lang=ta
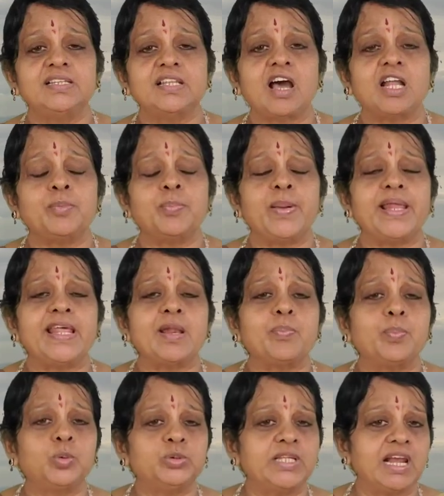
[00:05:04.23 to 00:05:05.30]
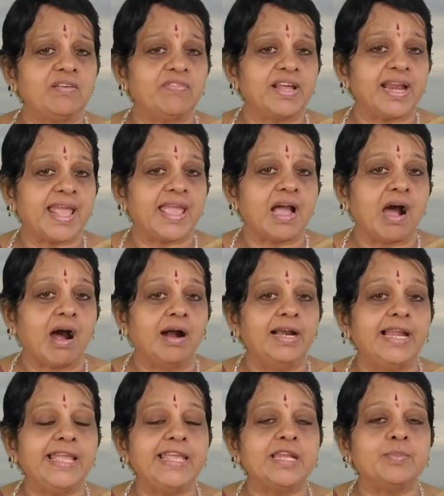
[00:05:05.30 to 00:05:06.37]
தான் பெறர் புதல்வனை
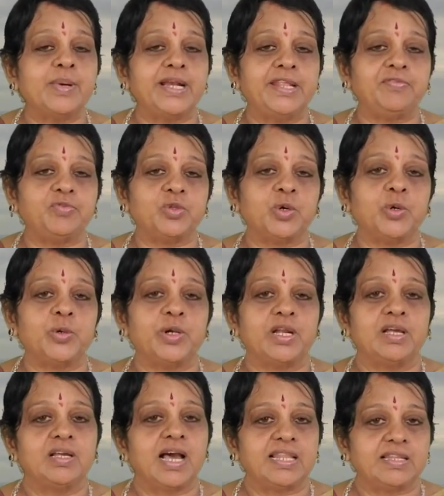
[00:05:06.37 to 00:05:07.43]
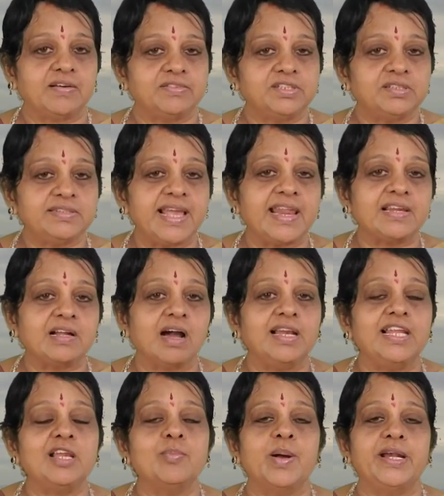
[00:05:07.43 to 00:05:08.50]
ஆழியின் மடித்தோன் அதாவது
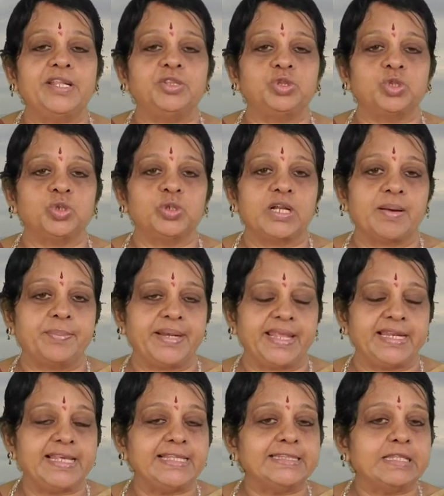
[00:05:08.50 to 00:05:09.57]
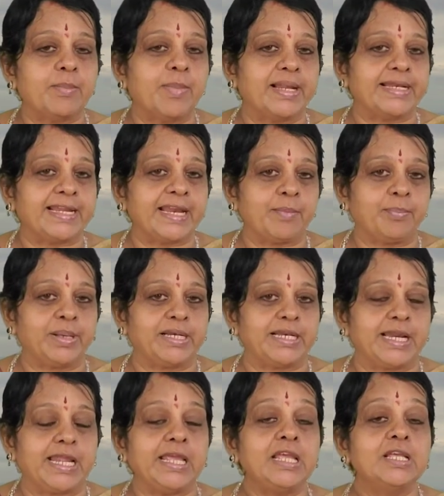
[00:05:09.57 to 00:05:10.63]
தேர்காலில் மடித்தோன் அப்படின்னு இந்த மன்னனை
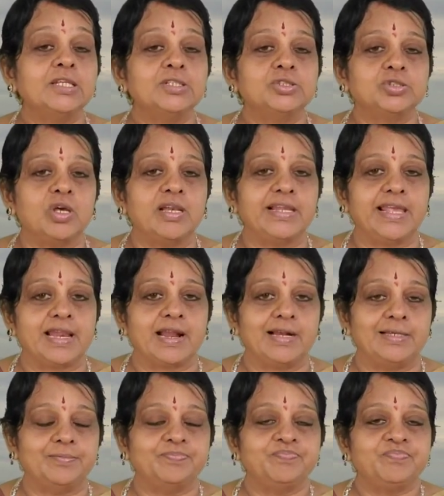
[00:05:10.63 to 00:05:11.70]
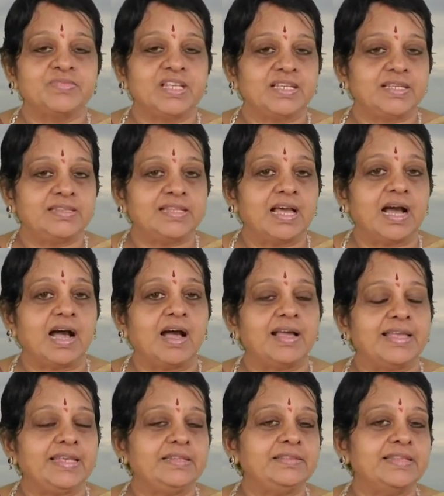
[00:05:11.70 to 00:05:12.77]
பற்றி சொல்கிறாள் இந்
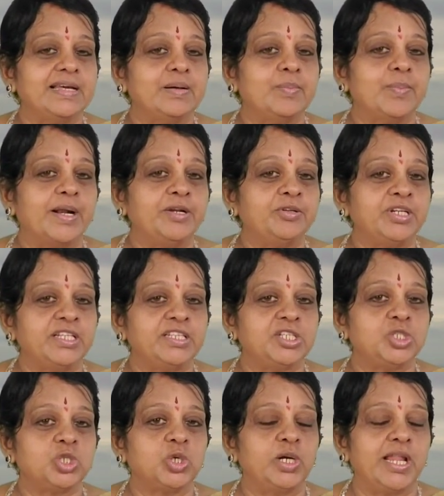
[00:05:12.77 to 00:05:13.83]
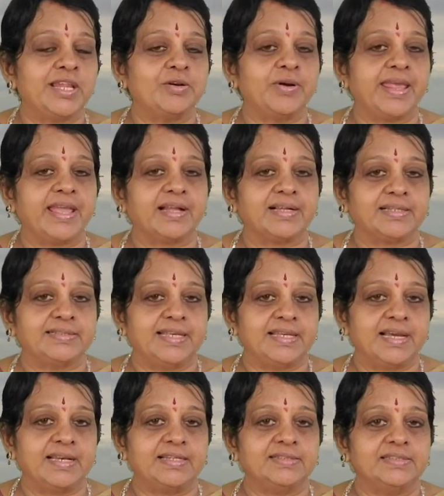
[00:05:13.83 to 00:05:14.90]
இந்த மனுநிதி சோழனுடைய
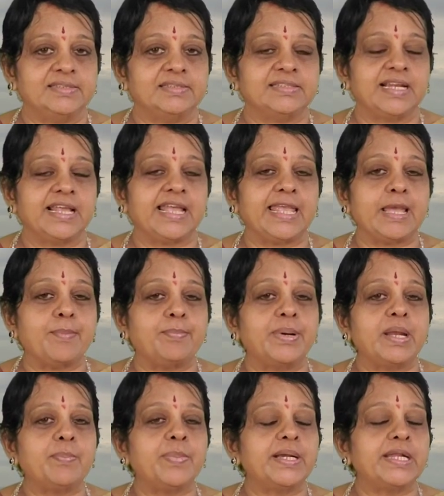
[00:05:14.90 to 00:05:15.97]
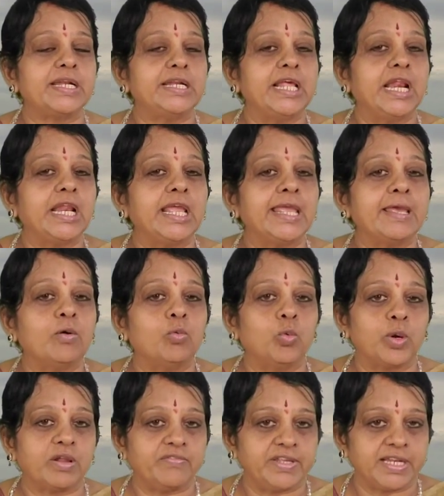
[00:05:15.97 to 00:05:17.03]
கதையானது தனக்கு எப்படிப்பட்ட நெருங்கிய
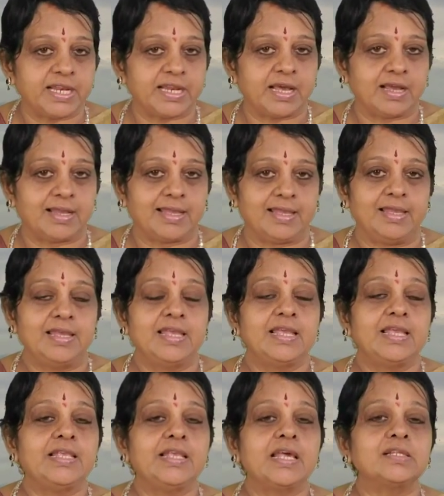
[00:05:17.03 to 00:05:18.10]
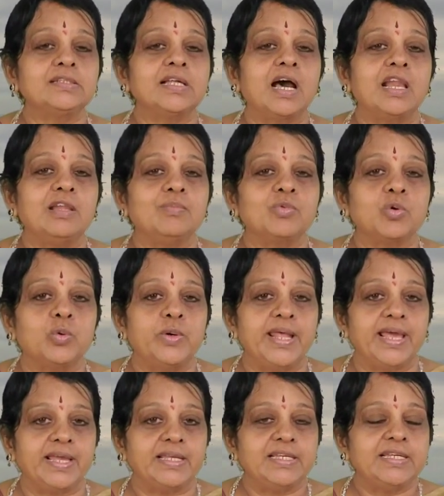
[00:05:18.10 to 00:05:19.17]
உறவினனாக இருந்தாலும்
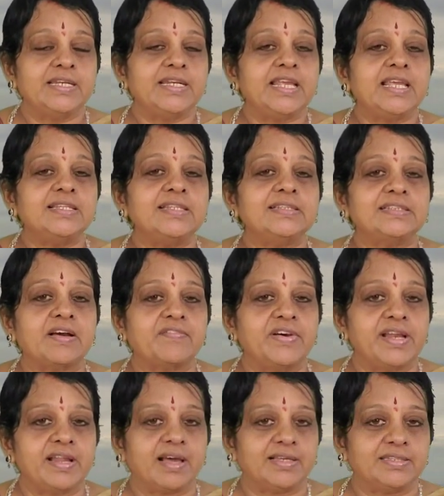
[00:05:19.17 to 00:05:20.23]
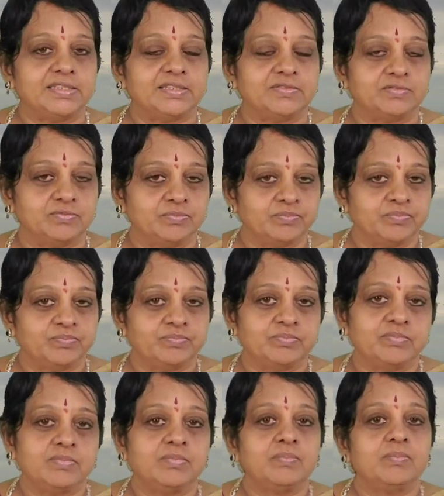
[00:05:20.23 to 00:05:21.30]
கூட நீதி தவறாது
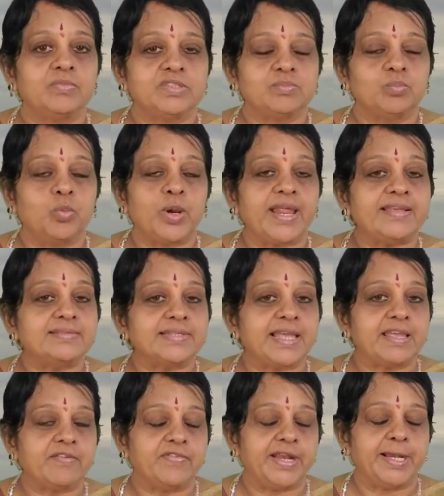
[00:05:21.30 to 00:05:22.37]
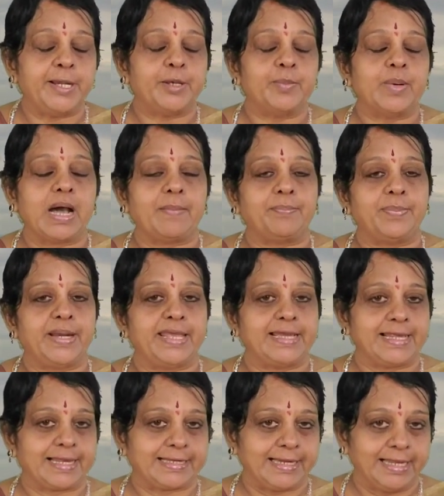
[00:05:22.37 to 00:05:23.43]
முறை செய்ய வேண்டும்
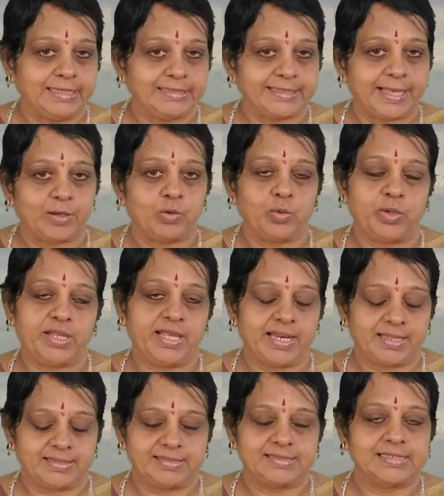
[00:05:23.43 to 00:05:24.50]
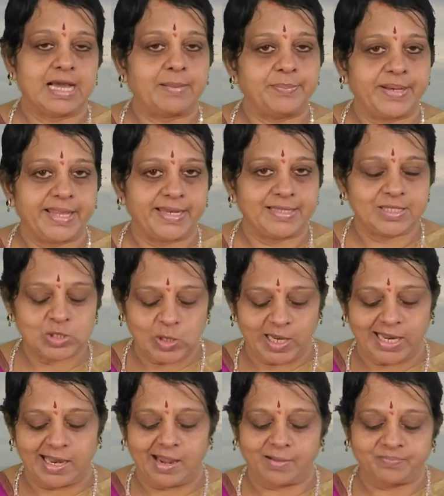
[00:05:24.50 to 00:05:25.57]
அப்படிங்கிற கருத்தை கூறுகிறது அப்படின்னு
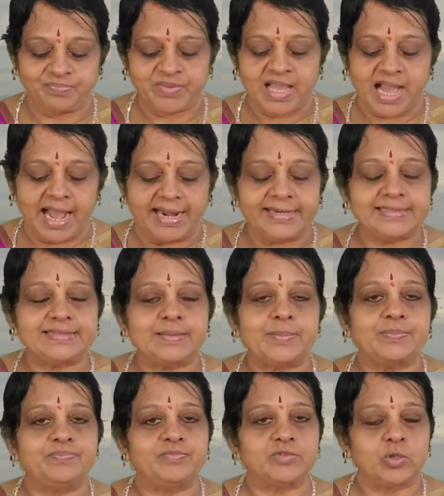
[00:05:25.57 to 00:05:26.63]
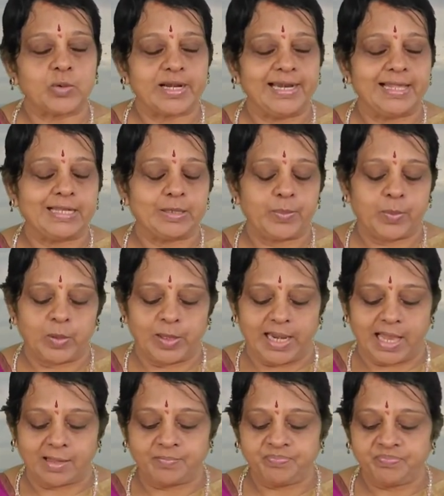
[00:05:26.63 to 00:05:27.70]
சொல்லலாம் அடுத்த குரலுக்கு
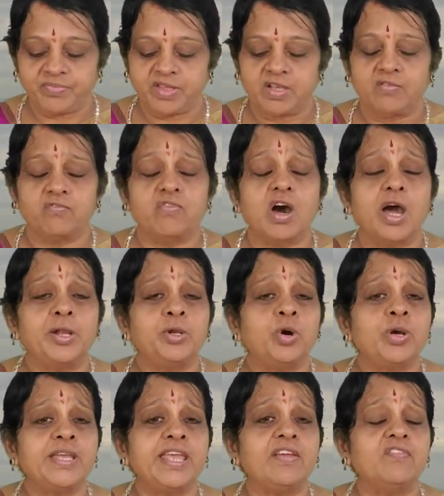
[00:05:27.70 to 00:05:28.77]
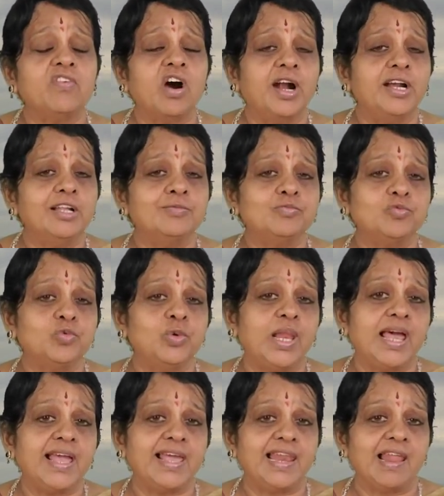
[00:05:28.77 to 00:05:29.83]
போகலாம் வானோக்கி வாழும்
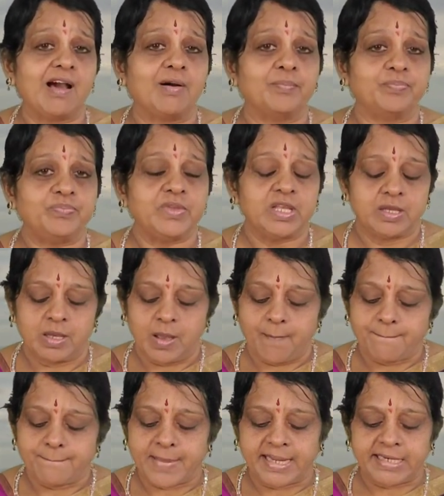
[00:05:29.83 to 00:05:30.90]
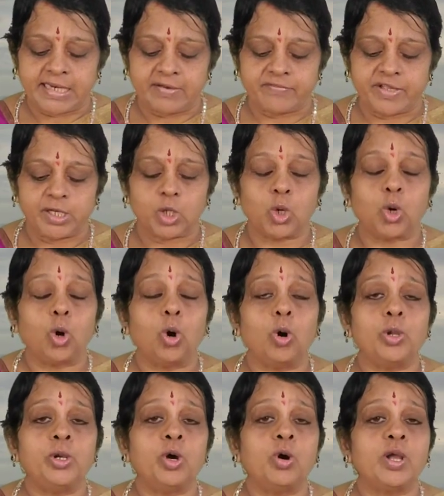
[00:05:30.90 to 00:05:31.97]
உலகெலாம் மன்னவன் கோ
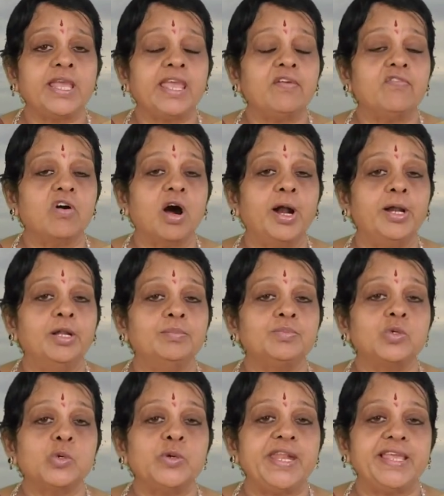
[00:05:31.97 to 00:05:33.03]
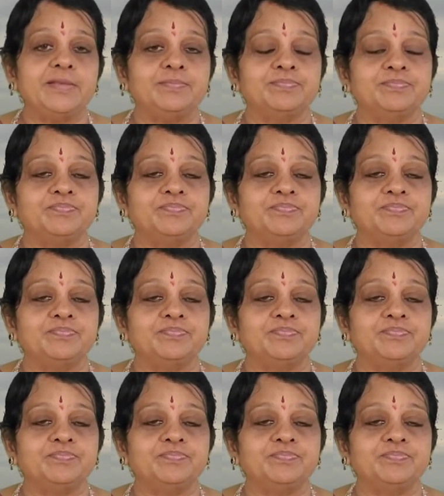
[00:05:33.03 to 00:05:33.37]
நோக்கி வாழும் குடி